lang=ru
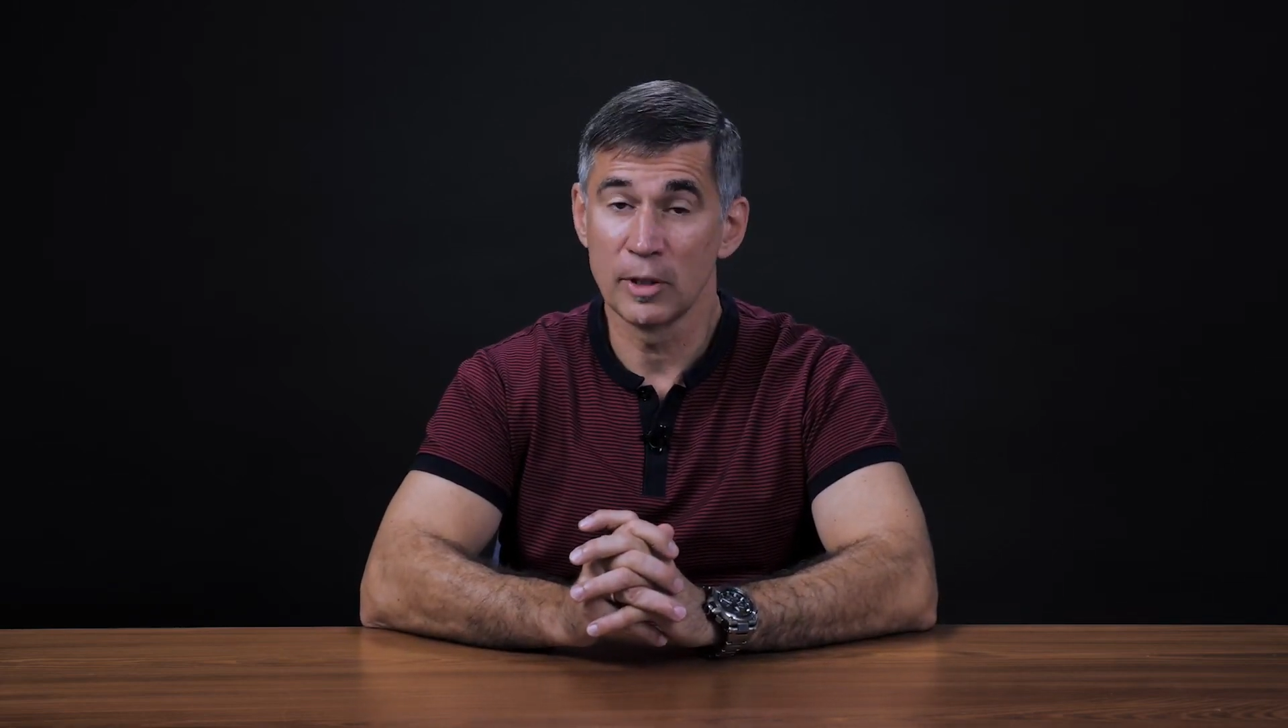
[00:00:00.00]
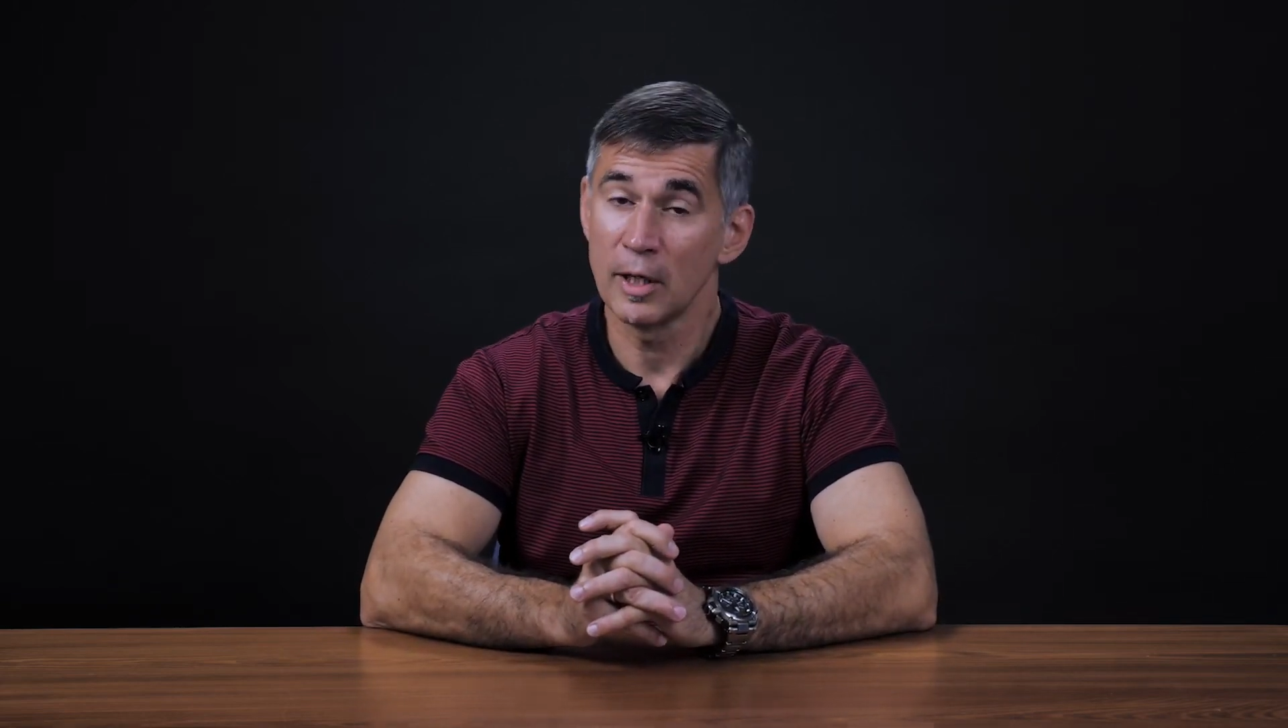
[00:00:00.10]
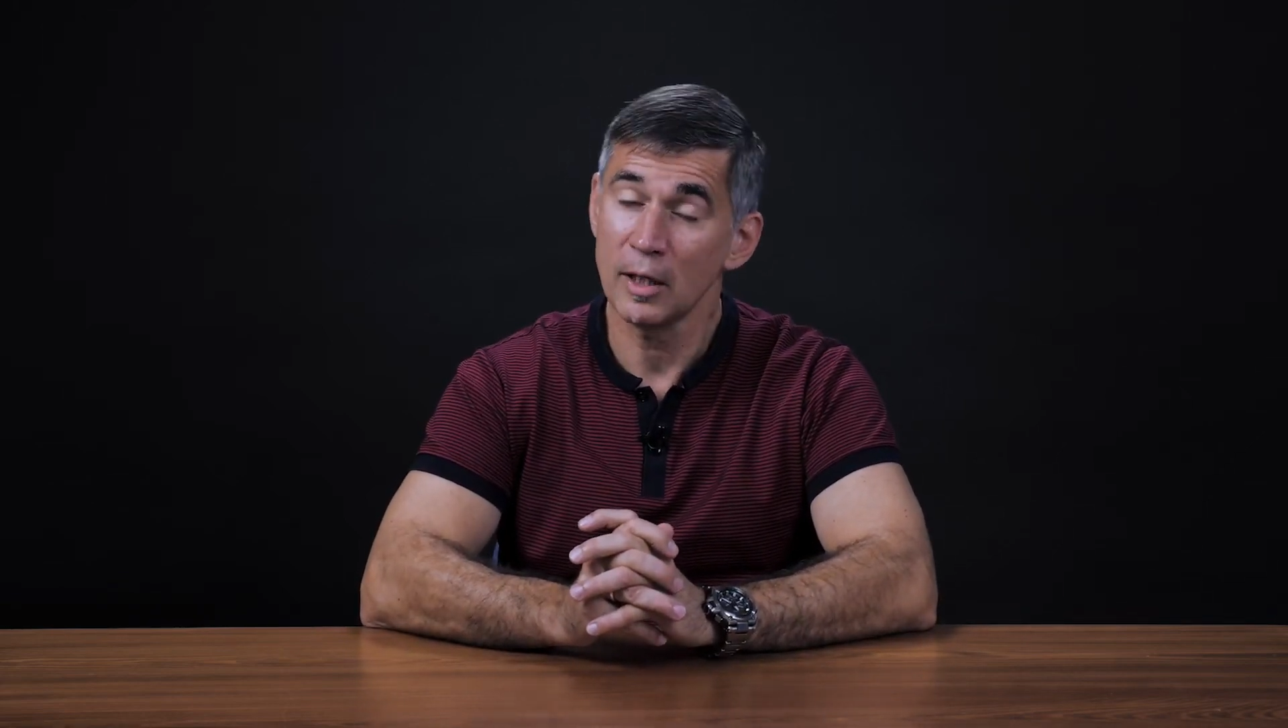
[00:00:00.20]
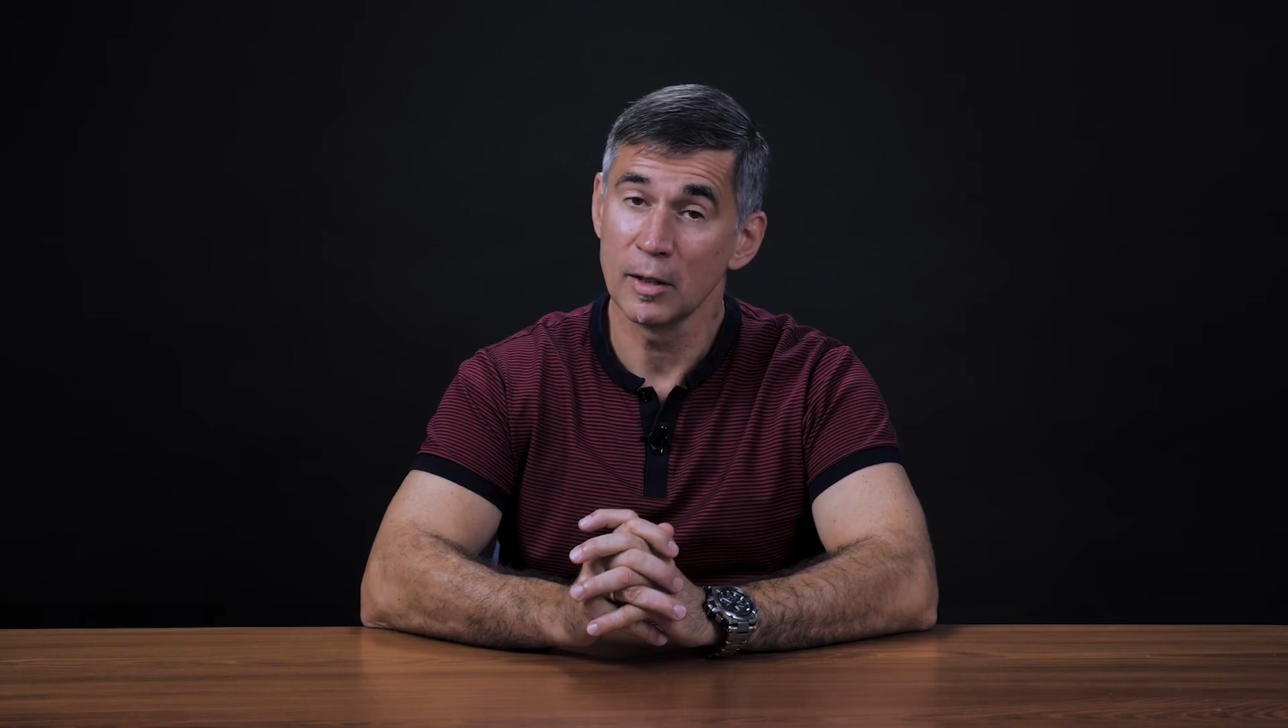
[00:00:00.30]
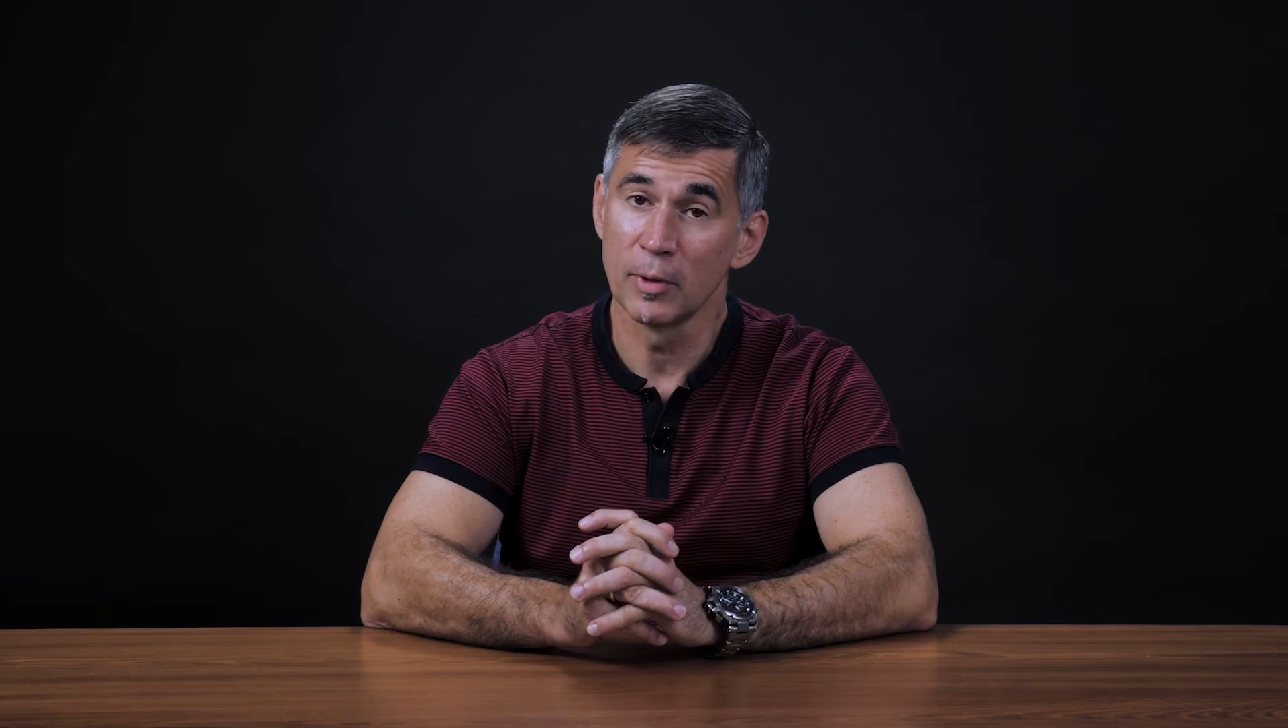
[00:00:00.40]

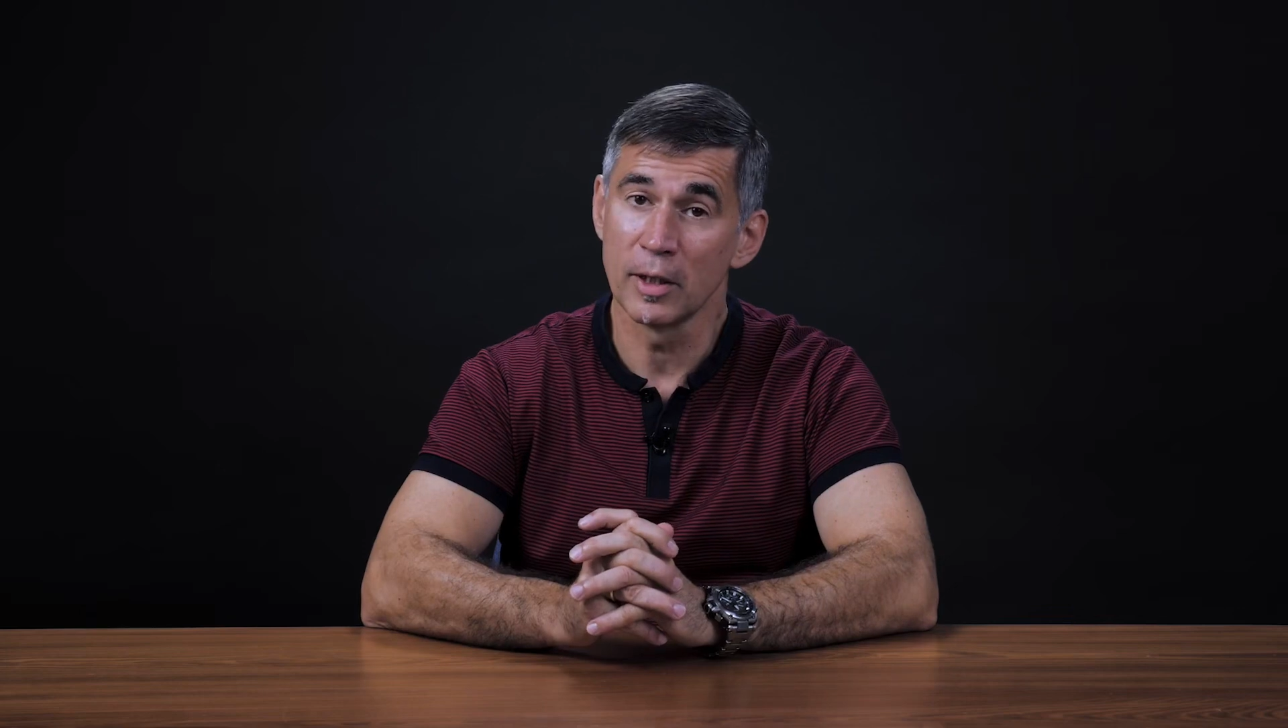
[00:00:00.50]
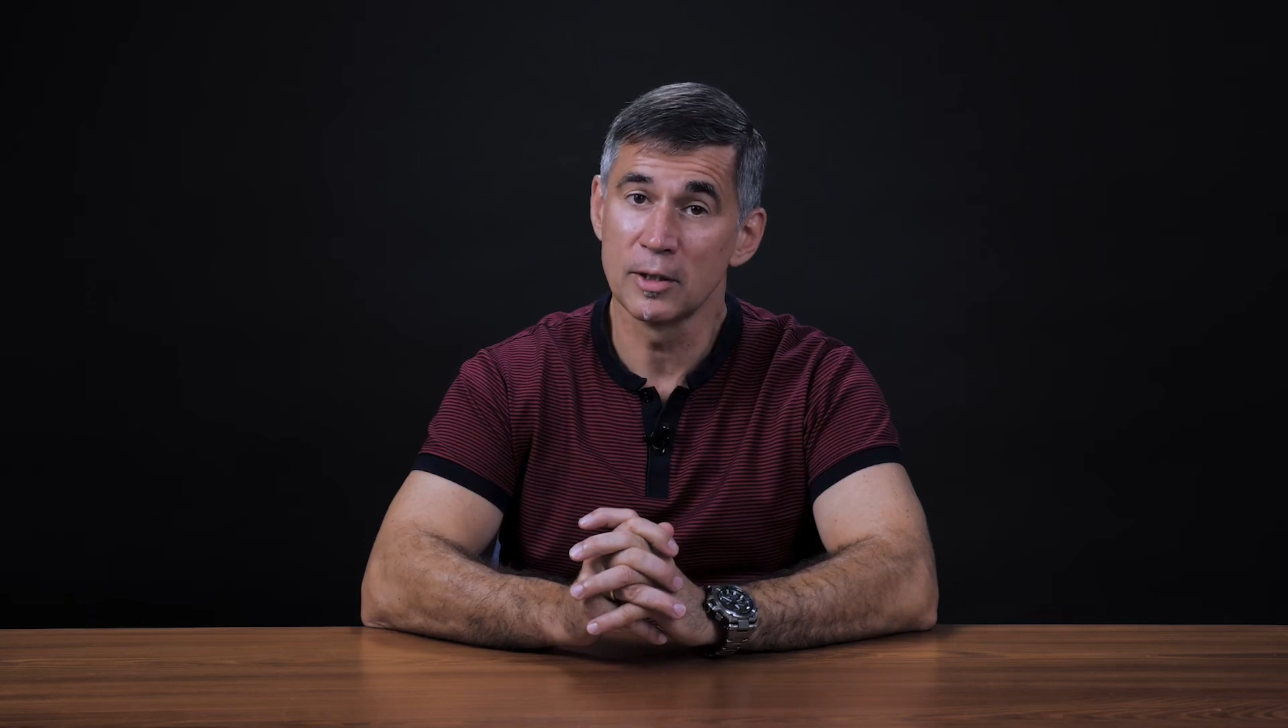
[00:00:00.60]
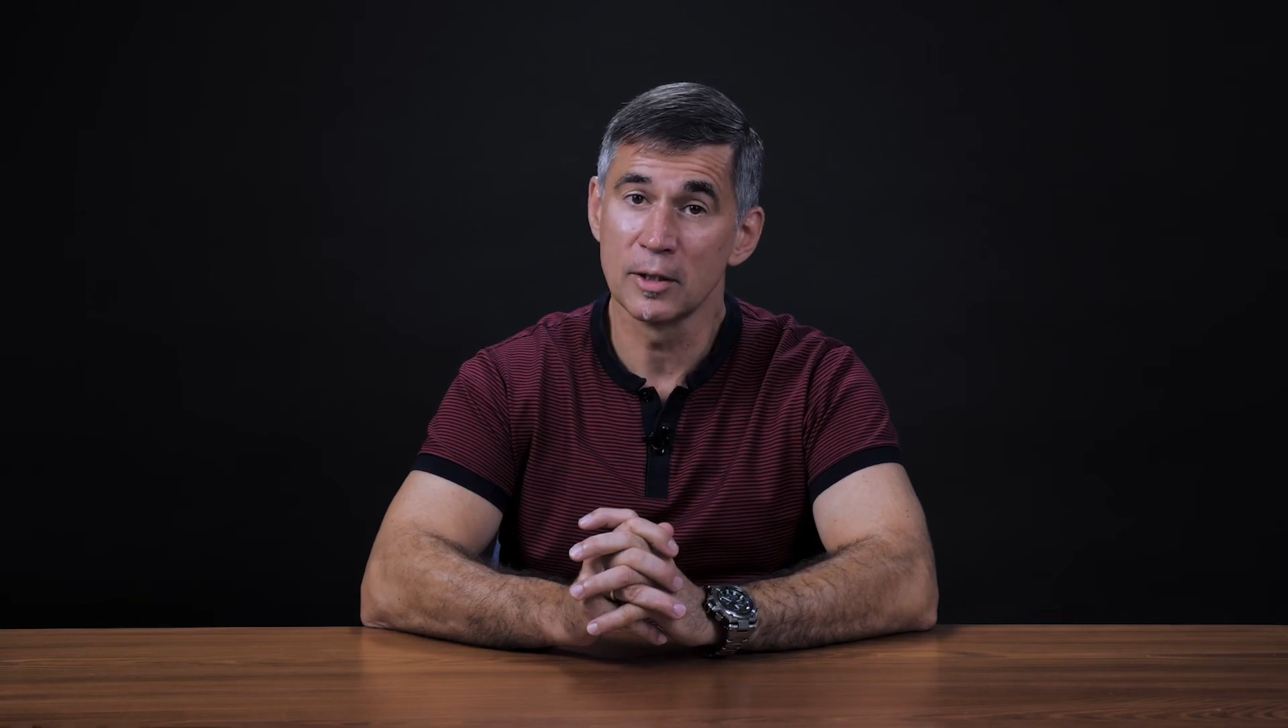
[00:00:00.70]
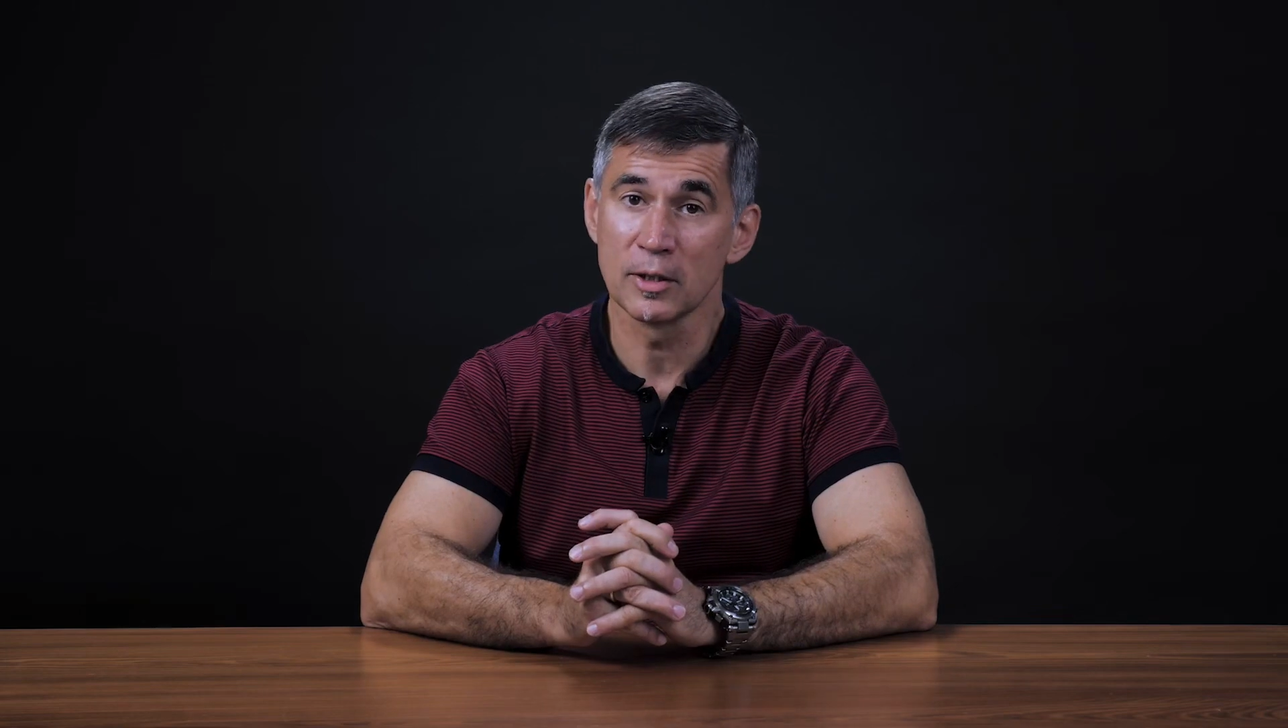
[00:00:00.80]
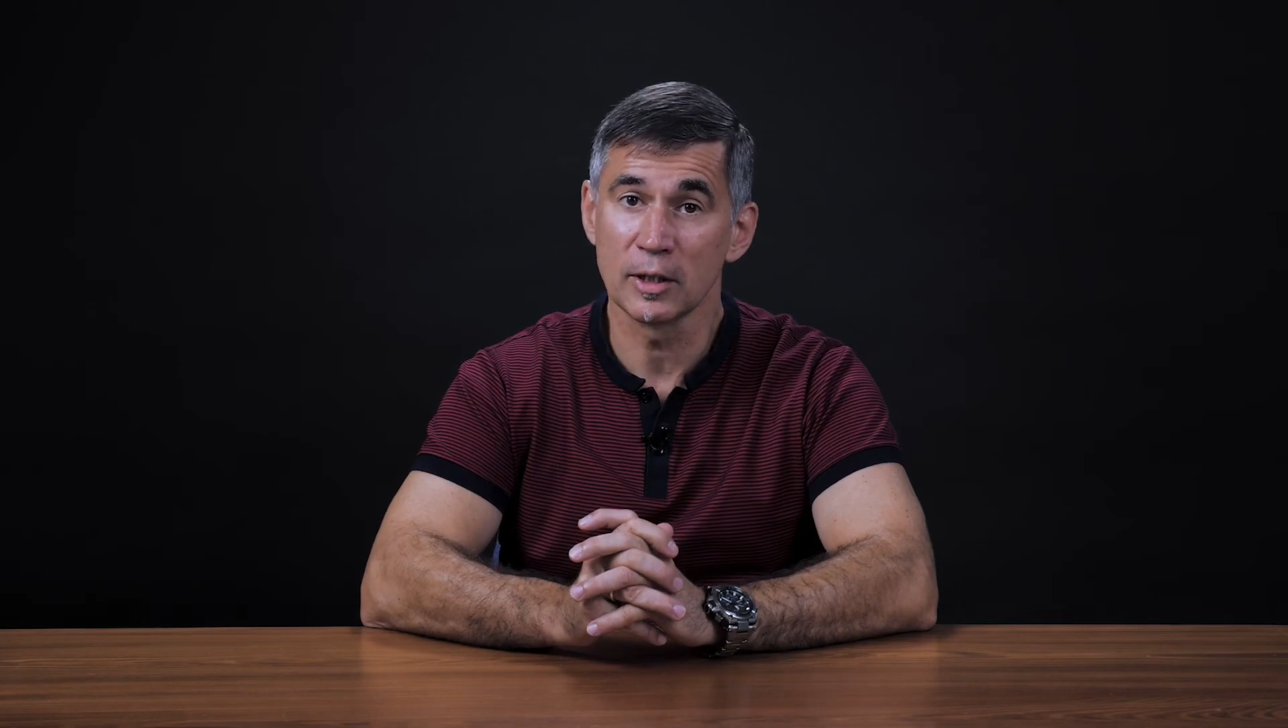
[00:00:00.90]
Якобы один